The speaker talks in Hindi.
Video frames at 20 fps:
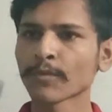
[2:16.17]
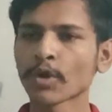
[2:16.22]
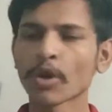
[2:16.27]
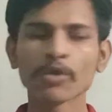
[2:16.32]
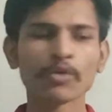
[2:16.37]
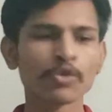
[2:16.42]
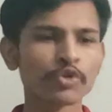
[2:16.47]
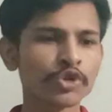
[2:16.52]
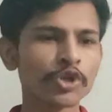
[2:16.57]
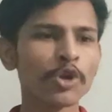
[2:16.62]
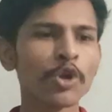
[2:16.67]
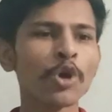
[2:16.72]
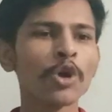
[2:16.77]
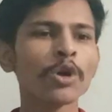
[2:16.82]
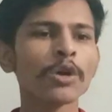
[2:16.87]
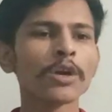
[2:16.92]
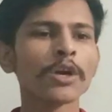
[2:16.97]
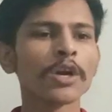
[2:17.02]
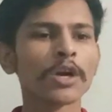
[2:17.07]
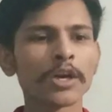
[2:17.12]
और कुछ
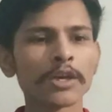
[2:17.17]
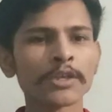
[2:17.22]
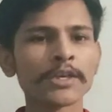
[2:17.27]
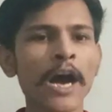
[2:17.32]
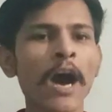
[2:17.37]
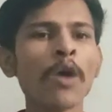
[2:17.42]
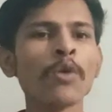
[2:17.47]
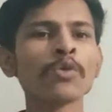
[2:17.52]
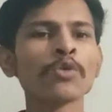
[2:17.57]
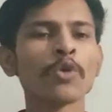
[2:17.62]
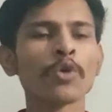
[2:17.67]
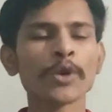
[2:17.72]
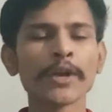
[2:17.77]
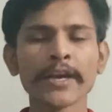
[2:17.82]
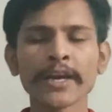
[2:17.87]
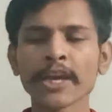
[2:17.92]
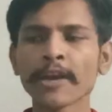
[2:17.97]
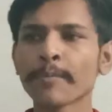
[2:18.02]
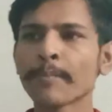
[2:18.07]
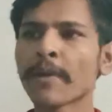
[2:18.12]
लोग डाउन होने
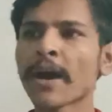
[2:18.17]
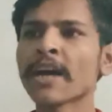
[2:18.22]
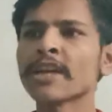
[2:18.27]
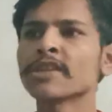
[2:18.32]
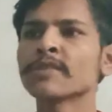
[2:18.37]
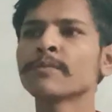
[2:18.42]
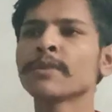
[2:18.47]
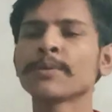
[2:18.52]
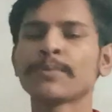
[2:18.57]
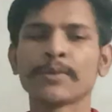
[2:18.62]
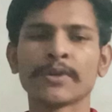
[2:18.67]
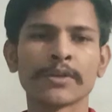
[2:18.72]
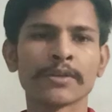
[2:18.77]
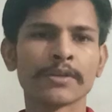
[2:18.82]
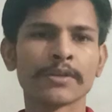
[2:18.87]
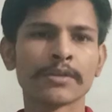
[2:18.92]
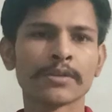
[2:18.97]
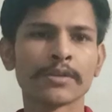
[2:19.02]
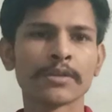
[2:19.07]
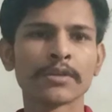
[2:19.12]
के बाद में भी
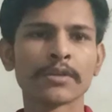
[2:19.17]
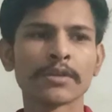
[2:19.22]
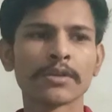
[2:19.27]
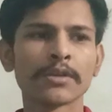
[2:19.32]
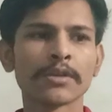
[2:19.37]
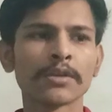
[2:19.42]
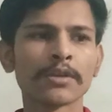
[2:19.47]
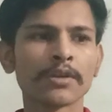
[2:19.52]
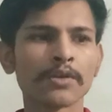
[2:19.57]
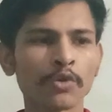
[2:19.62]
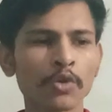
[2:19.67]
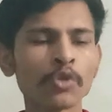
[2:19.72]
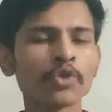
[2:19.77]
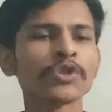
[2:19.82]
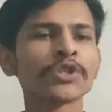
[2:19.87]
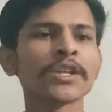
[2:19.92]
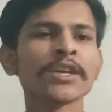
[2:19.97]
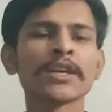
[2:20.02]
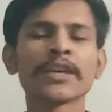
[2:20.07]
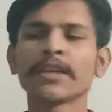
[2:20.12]

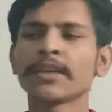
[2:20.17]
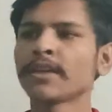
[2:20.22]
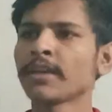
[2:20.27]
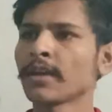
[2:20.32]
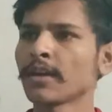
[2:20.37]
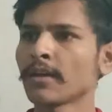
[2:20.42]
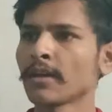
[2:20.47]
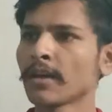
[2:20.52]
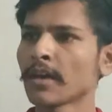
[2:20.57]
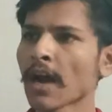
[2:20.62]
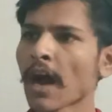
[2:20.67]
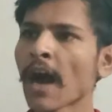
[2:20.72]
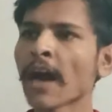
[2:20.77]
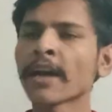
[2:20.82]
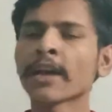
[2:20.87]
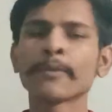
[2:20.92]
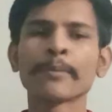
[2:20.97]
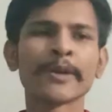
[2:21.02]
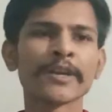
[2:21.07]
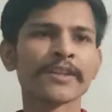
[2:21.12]
रुकते नहीं हैं
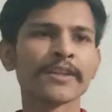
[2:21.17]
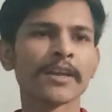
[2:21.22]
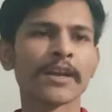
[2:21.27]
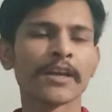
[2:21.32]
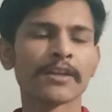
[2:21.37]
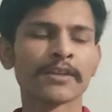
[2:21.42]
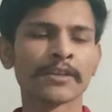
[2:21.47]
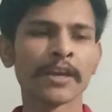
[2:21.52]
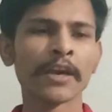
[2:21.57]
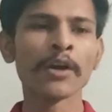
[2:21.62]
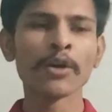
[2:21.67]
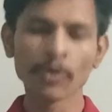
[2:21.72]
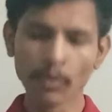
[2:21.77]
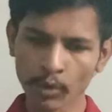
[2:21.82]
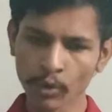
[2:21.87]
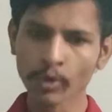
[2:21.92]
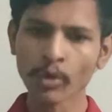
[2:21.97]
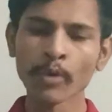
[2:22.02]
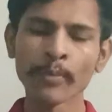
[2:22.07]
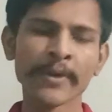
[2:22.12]
आगे बढ़ते रहते हैं
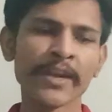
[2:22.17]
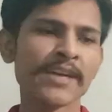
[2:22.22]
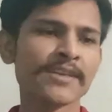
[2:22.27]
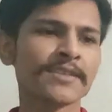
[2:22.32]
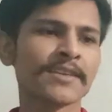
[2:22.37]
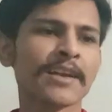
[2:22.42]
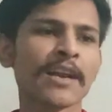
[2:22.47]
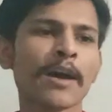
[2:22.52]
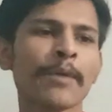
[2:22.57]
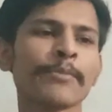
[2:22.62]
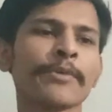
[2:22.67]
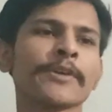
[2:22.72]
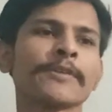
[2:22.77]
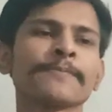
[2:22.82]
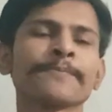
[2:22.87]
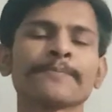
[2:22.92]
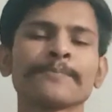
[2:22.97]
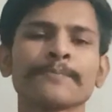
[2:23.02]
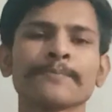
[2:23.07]
उनको मेरा सलाम है